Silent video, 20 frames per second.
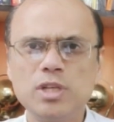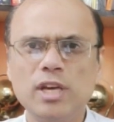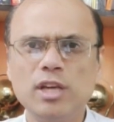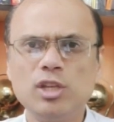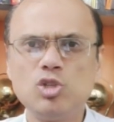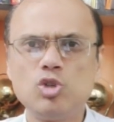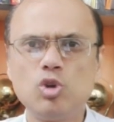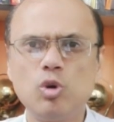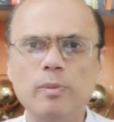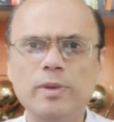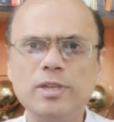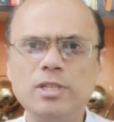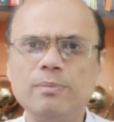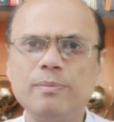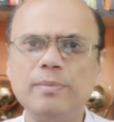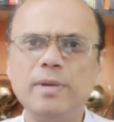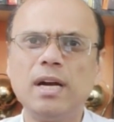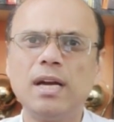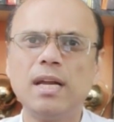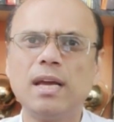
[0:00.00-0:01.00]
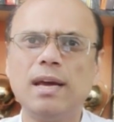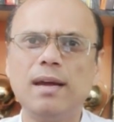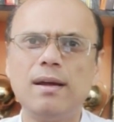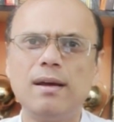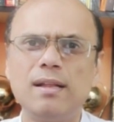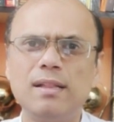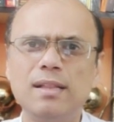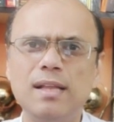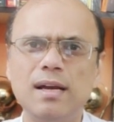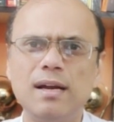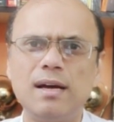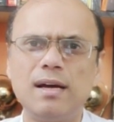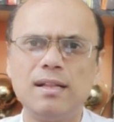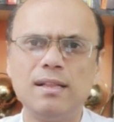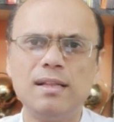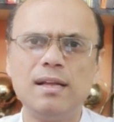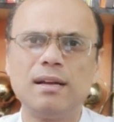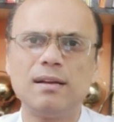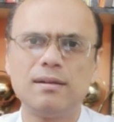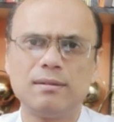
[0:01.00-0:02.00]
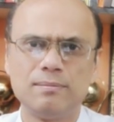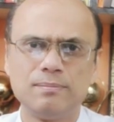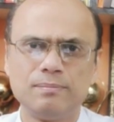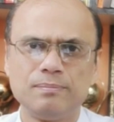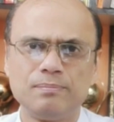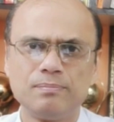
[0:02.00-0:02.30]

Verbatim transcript: उसके 24 मिनट के अंदर अंदर